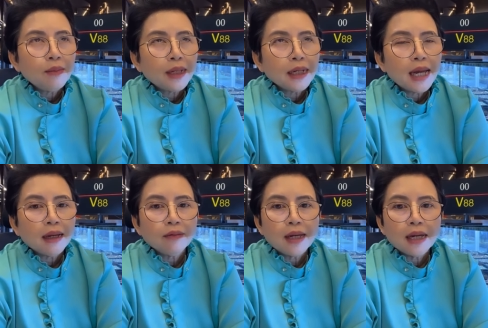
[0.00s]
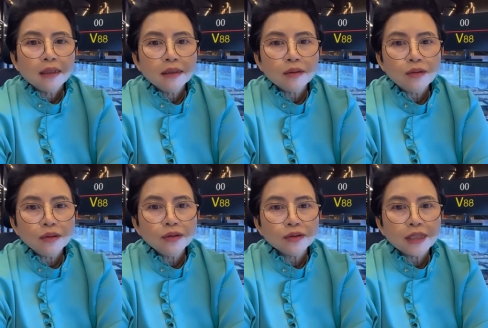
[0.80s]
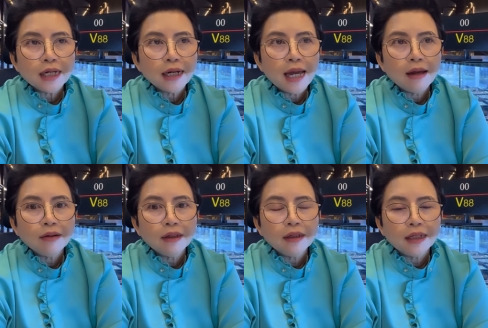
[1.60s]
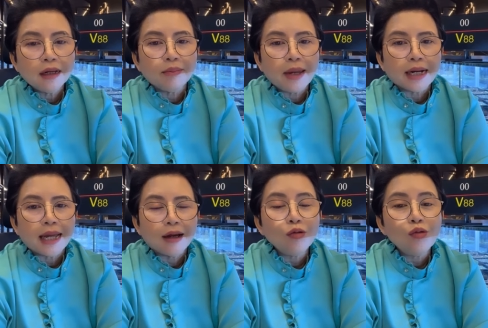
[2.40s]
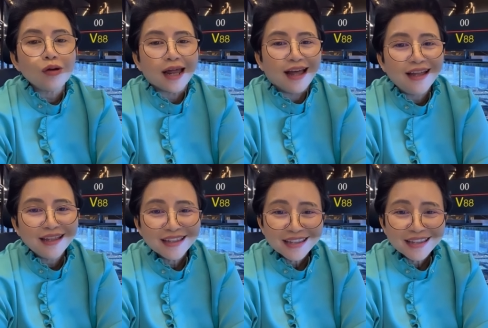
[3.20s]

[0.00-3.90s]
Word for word: เข้ามาทักว่า เออ คุณอยู่เชียงดาวเหรอไอ้ลราแม่หาคู่นะ